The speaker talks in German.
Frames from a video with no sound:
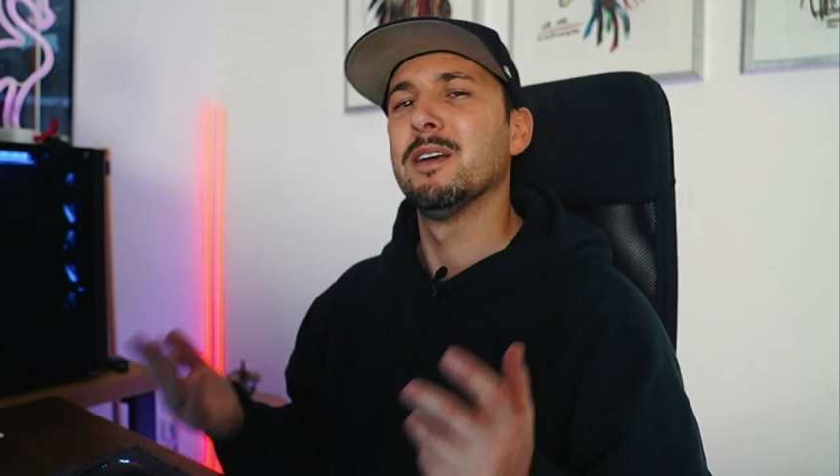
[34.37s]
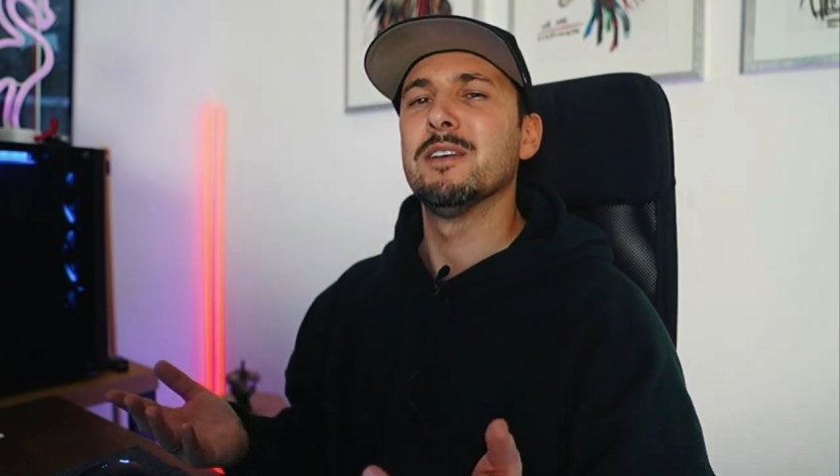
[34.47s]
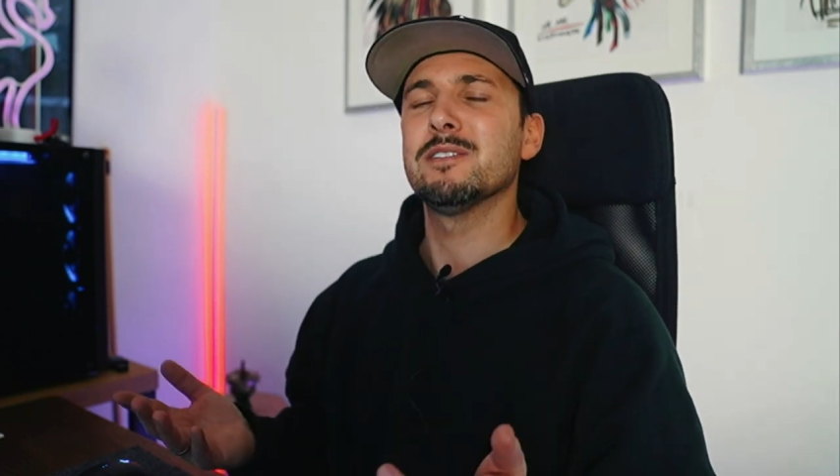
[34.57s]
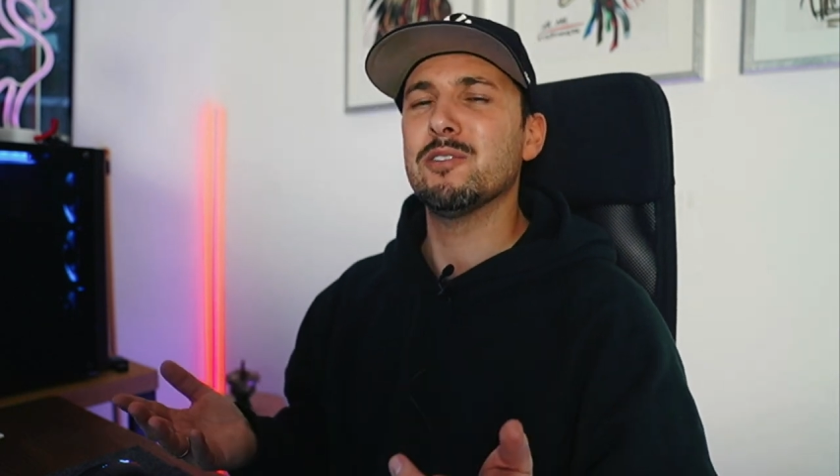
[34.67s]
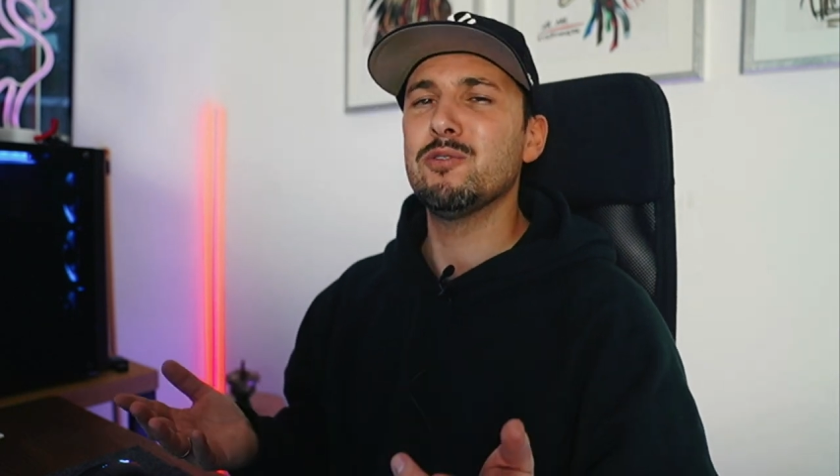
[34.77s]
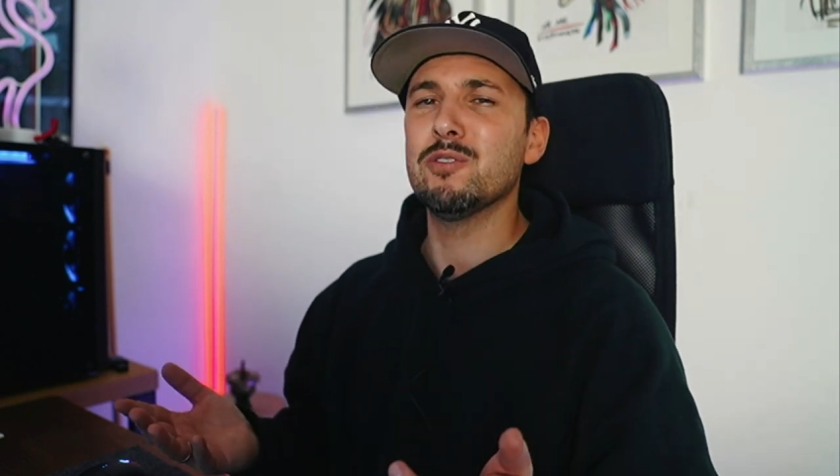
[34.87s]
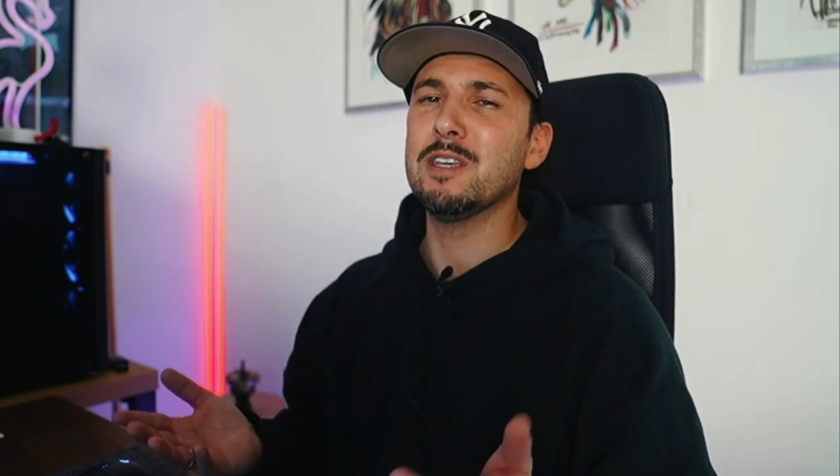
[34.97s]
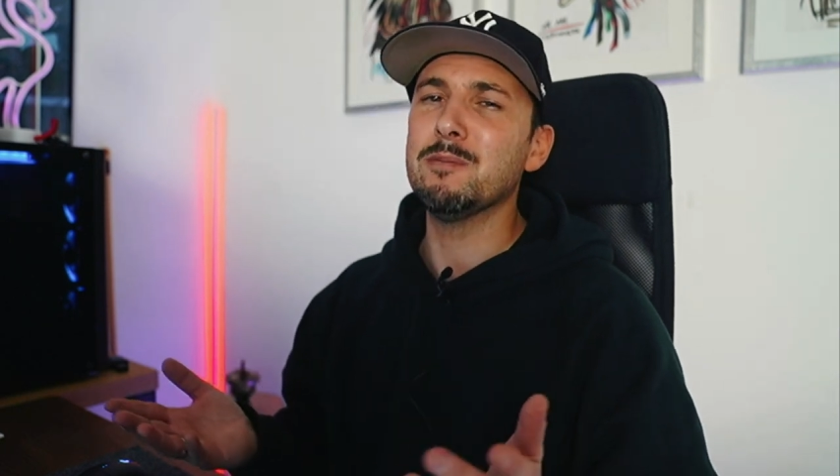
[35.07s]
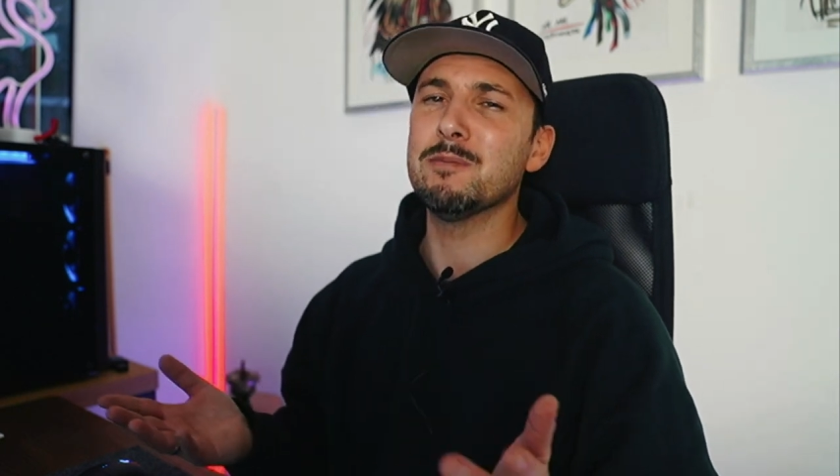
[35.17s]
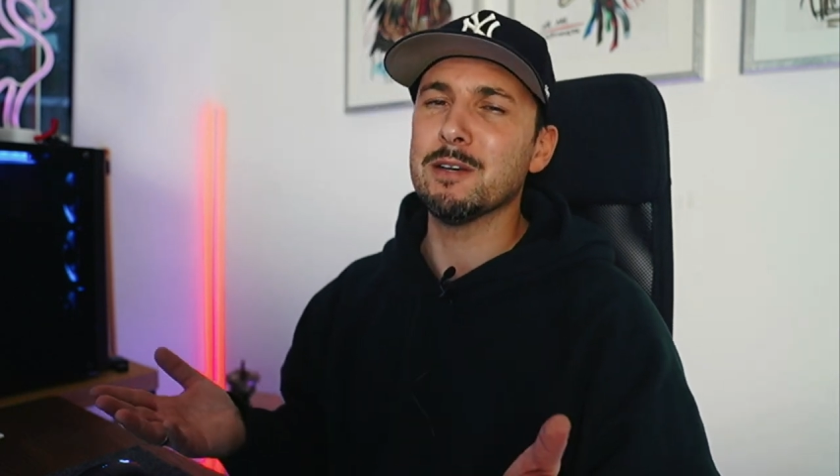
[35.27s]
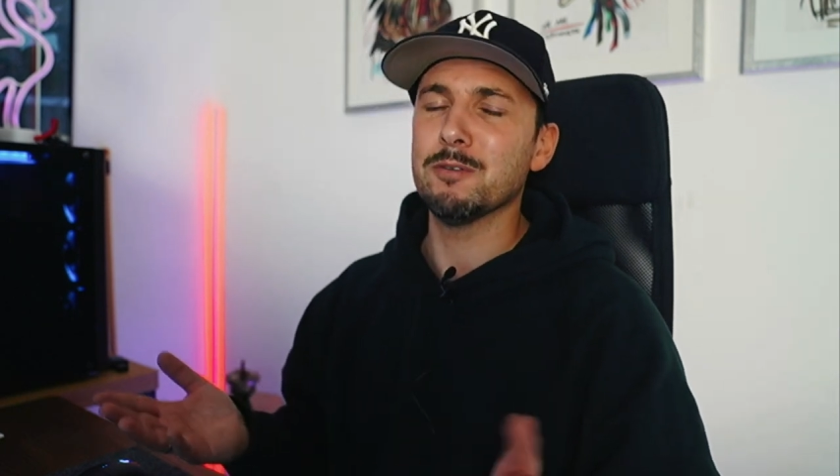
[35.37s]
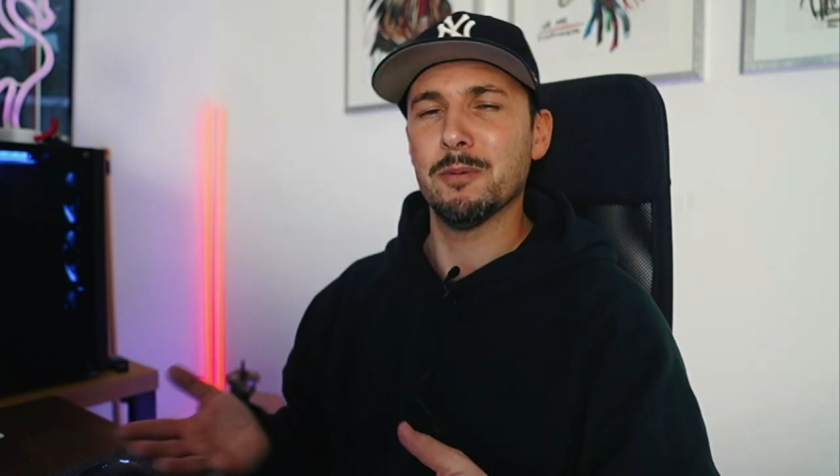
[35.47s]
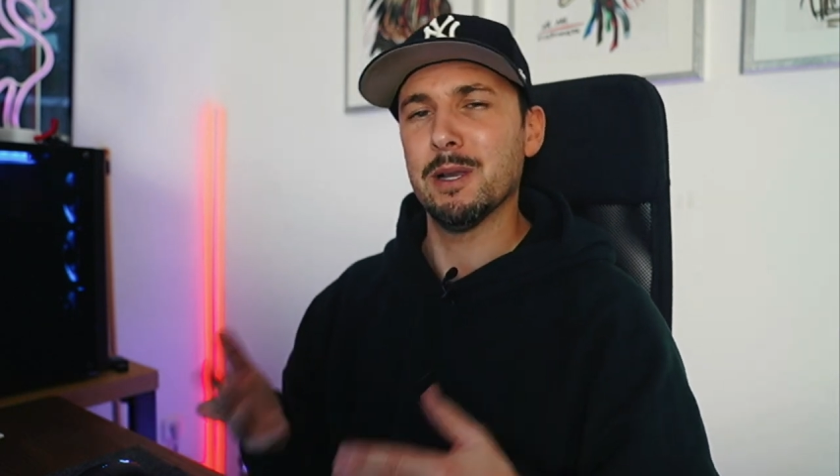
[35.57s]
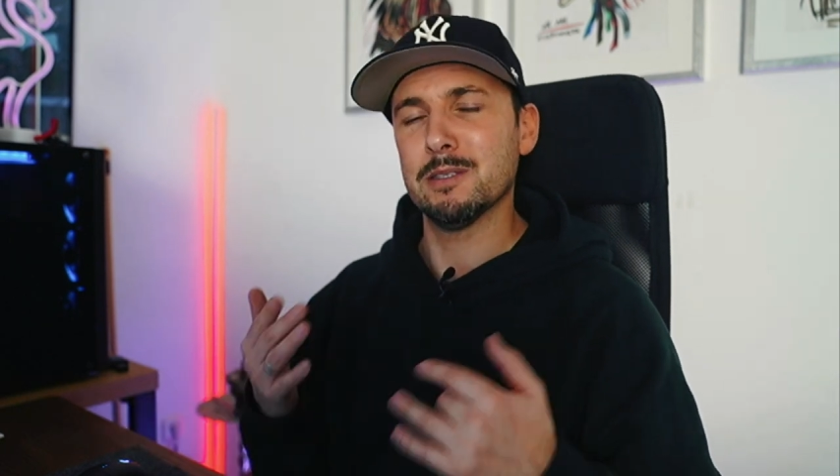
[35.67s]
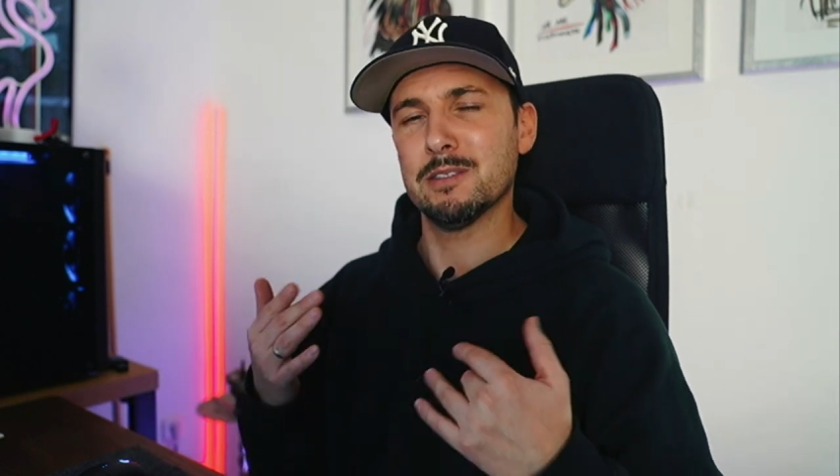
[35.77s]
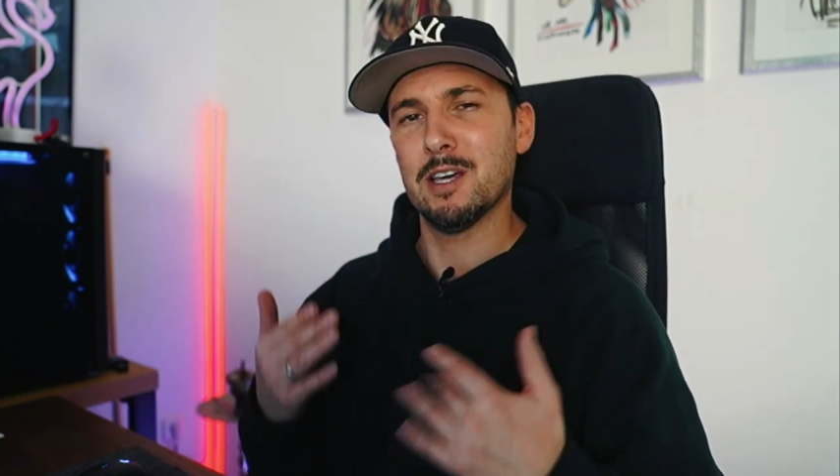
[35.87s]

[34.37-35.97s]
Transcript: Das ist natürlich jedem selber überlassen.